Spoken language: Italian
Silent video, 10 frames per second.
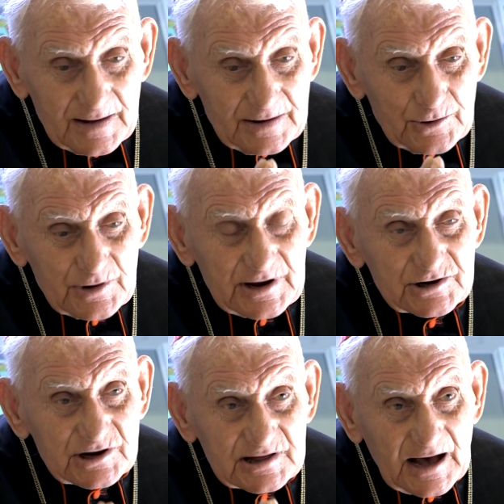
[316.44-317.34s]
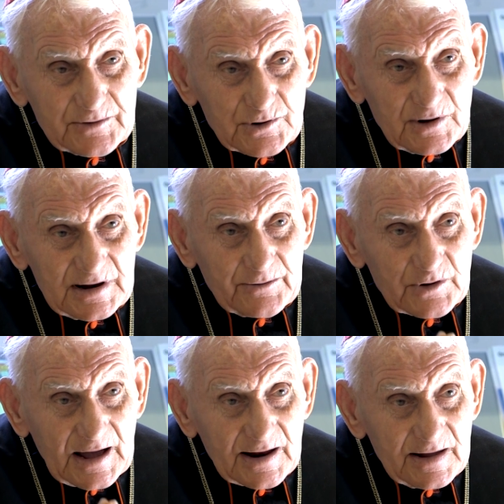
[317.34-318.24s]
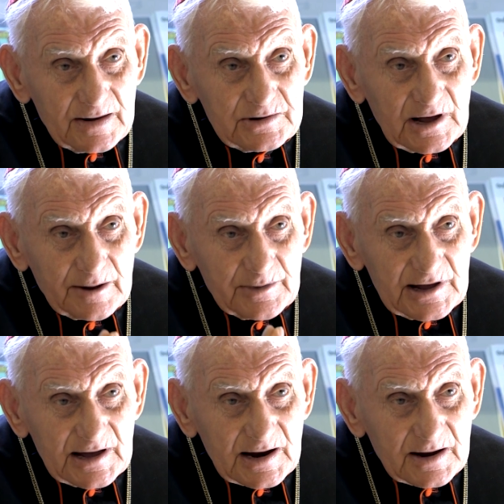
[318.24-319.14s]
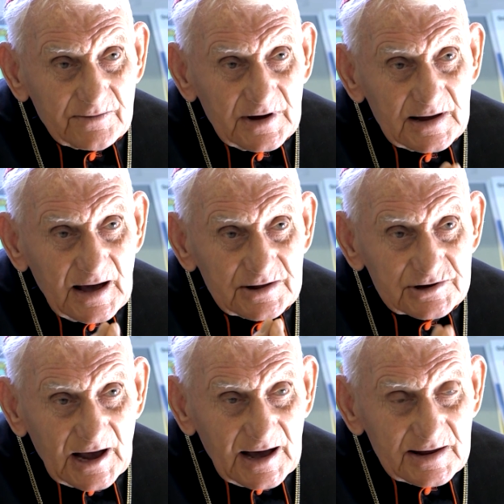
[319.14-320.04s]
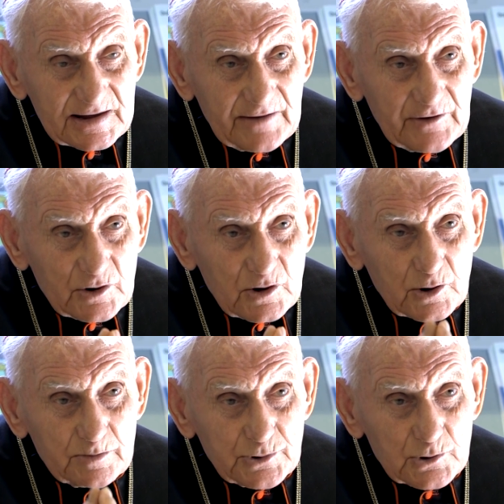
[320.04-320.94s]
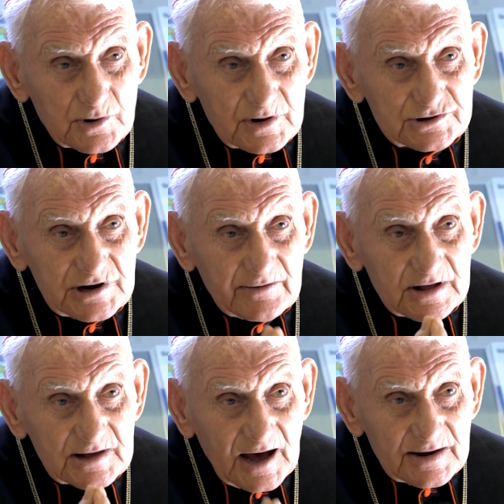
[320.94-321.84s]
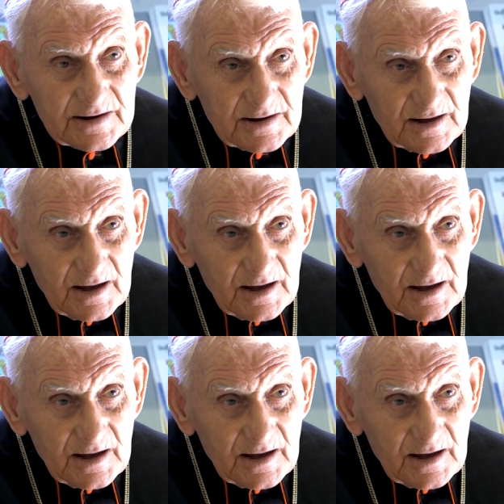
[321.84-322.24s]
Non li accettavano lavorare nelle miniere quei anziani che avevano compiuto 50 anni.